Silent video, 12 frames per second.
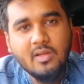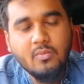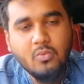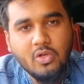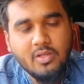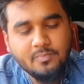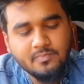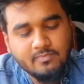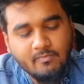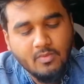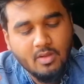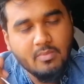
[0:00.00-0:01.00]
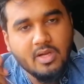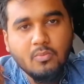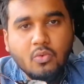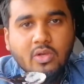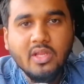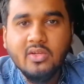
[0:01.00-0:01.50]
আমি বলি মানে
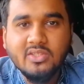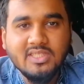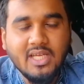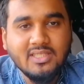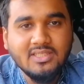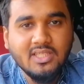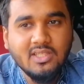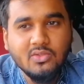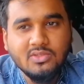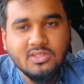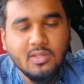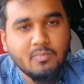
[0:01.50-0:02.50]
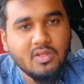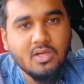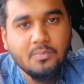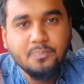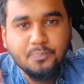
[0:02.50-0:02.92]
মুখে নেওয়ার সাথে সাথে হচ্ছে আপনার